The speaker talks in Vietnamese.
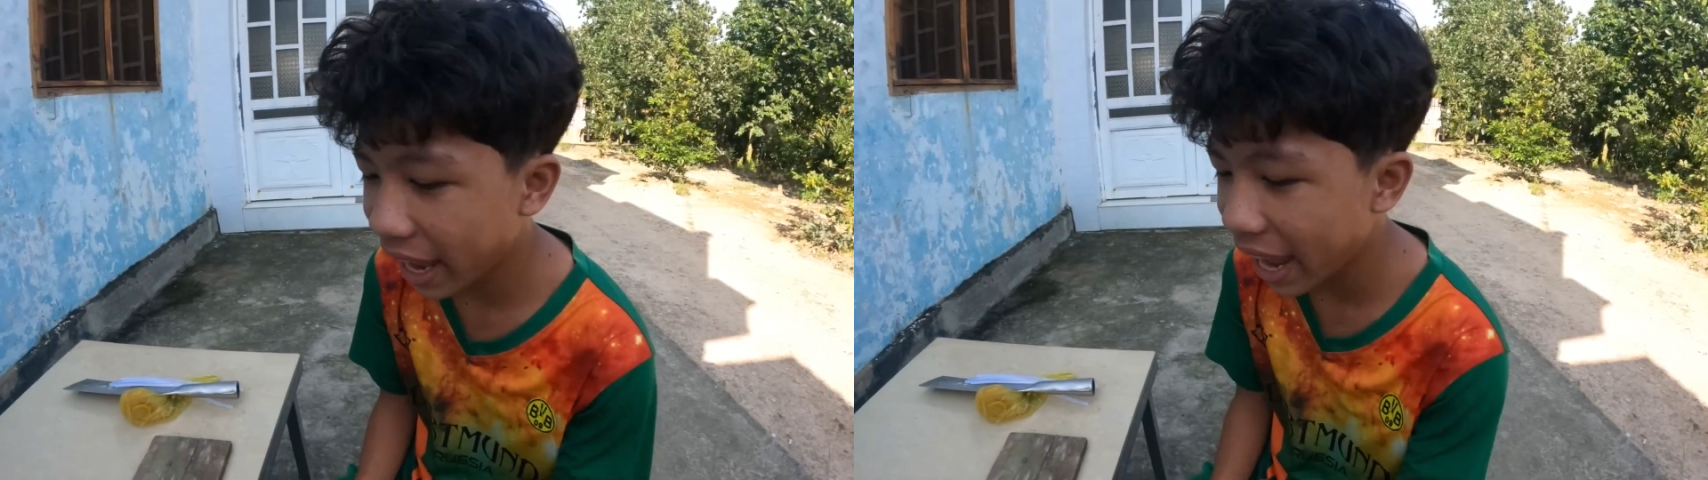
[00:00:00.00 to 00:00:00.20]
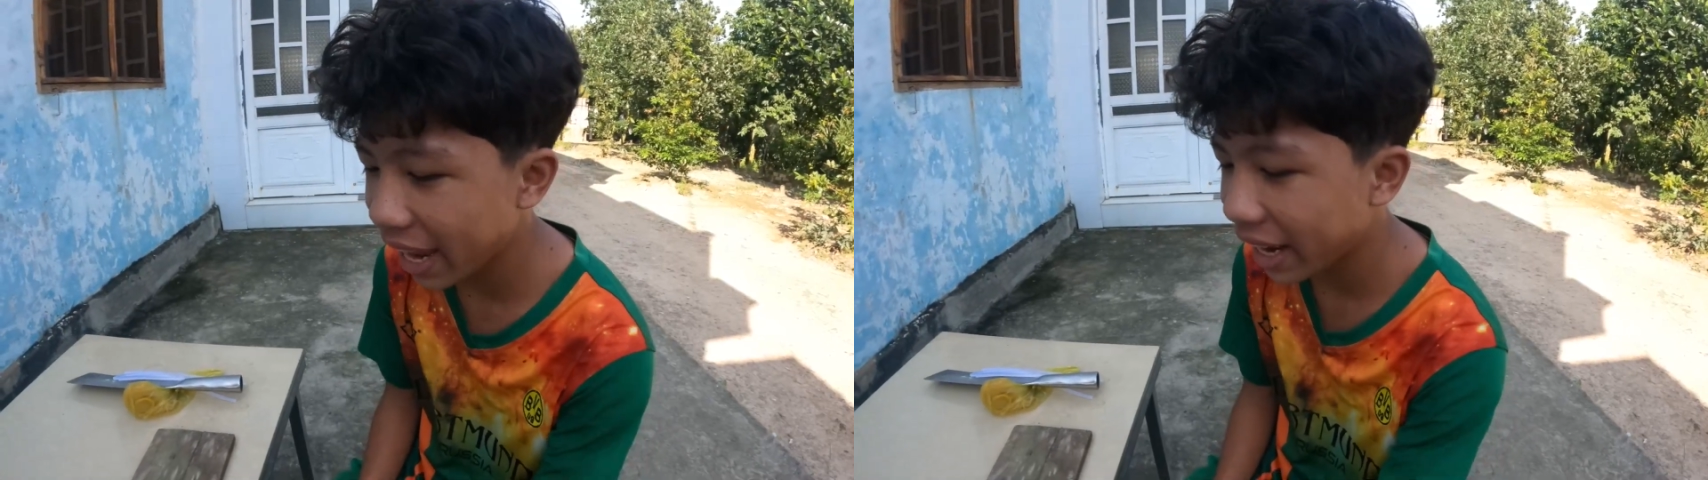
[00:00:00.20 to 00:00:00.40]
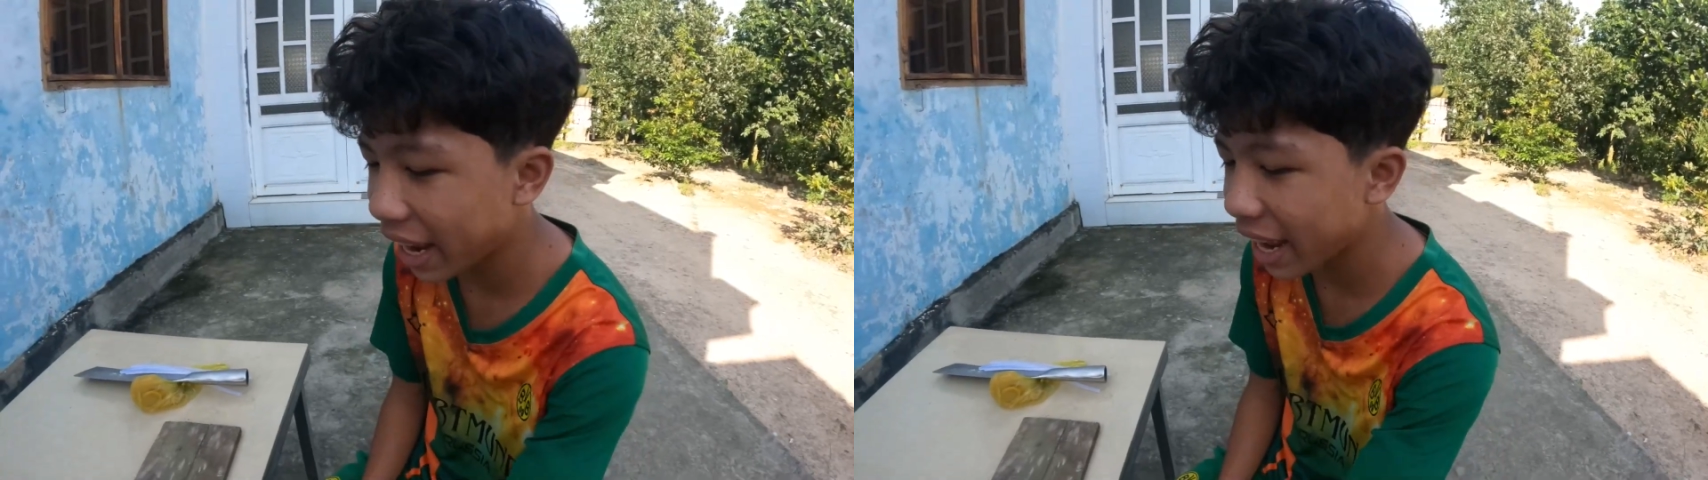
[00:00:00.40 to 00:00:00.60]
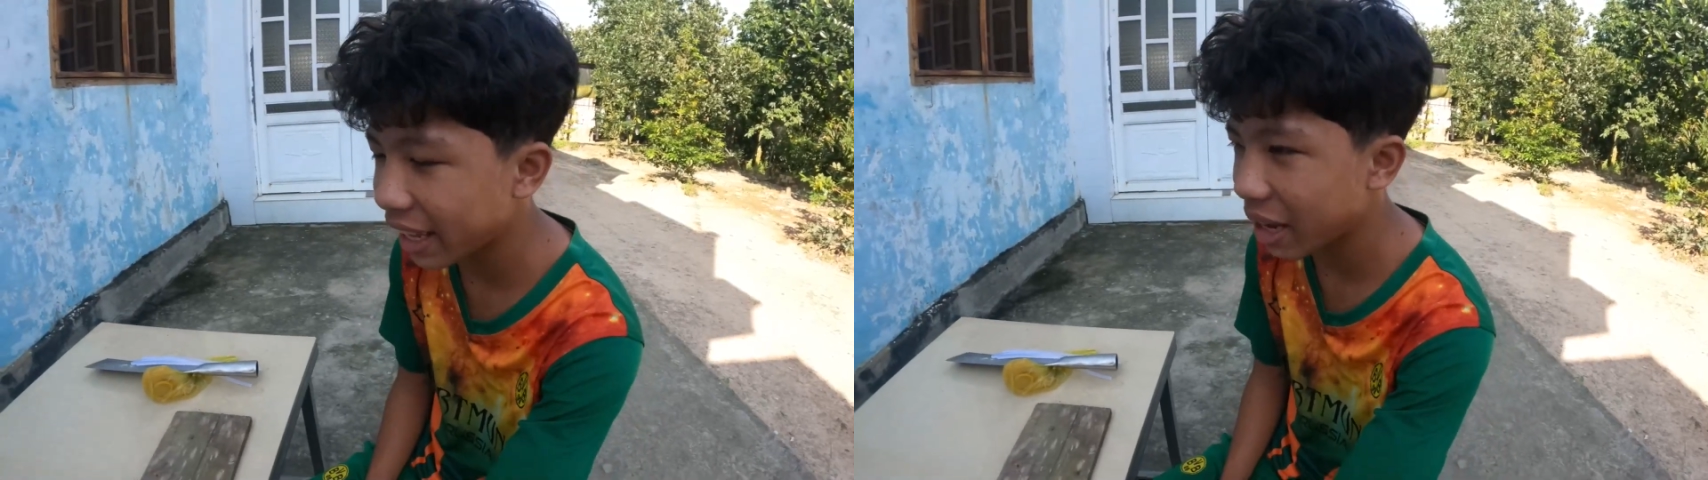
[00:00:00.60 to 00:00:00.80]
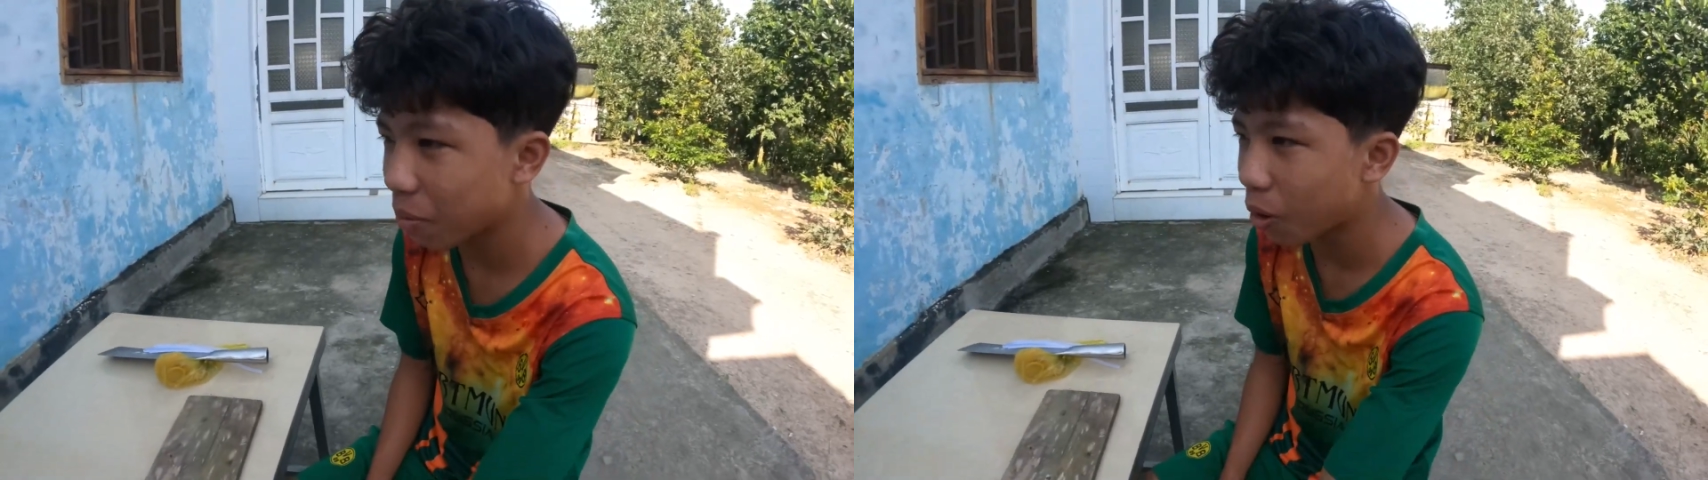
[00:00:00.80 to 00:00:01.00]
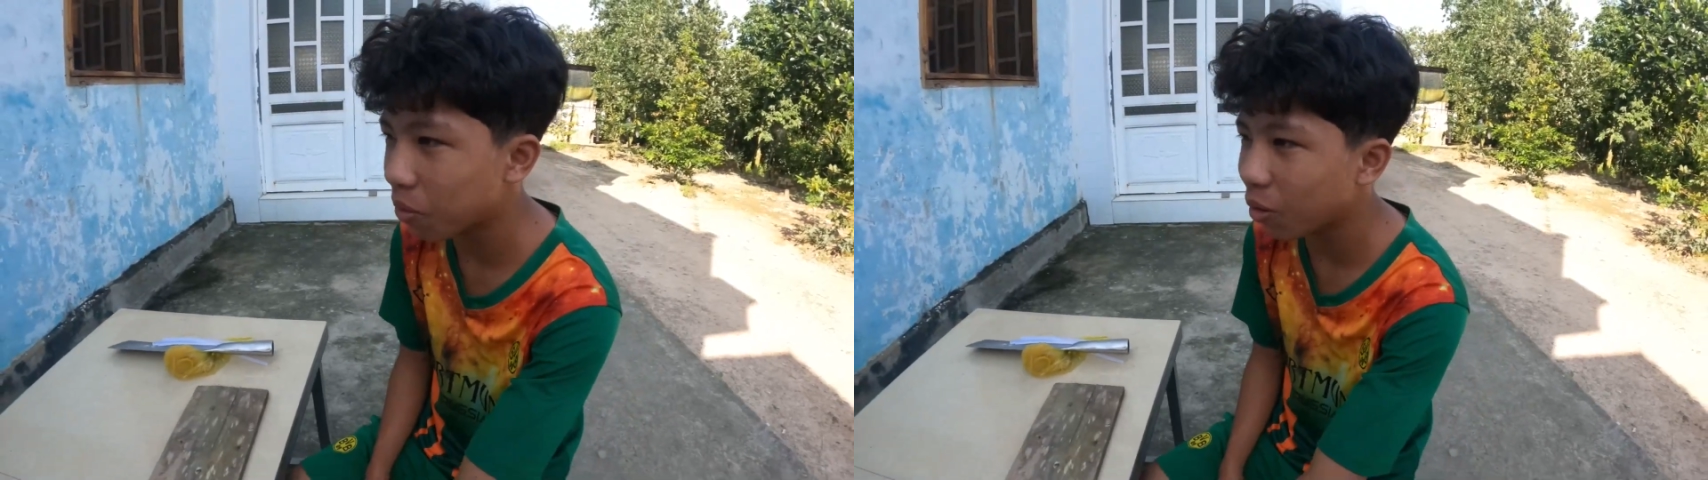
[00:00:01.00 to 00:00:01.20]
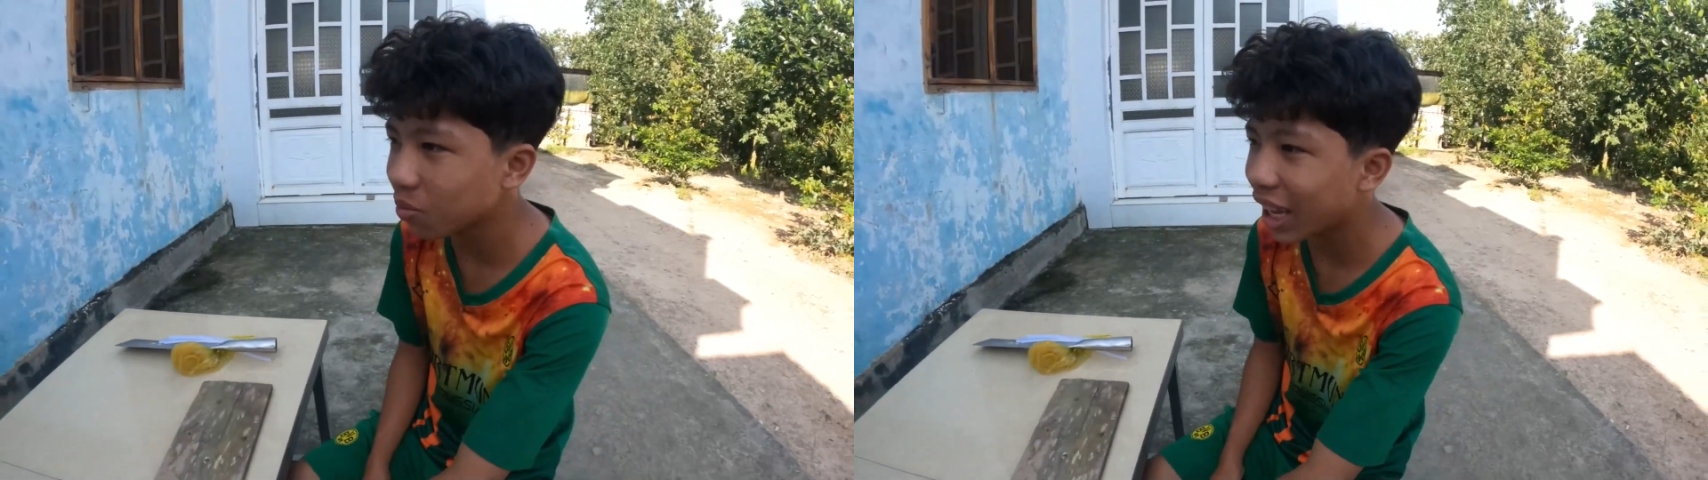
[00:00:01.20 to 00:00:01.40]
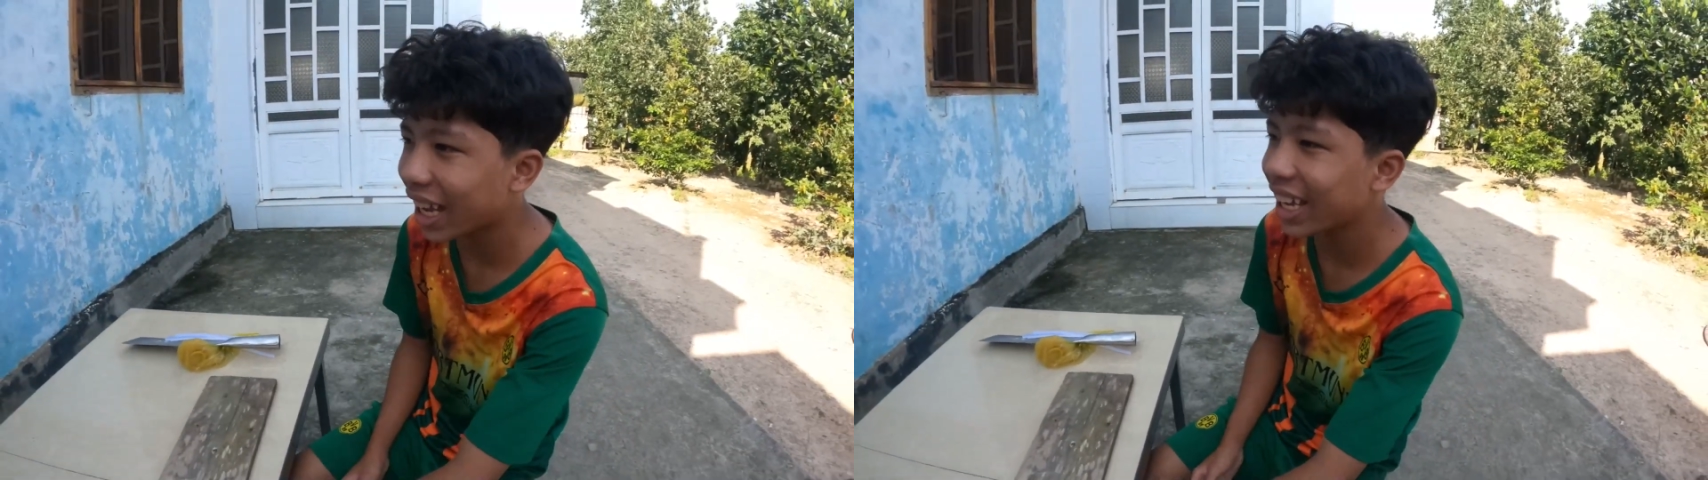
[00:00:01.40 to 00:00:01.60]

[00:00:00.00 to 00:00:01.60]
hai gang và một lóng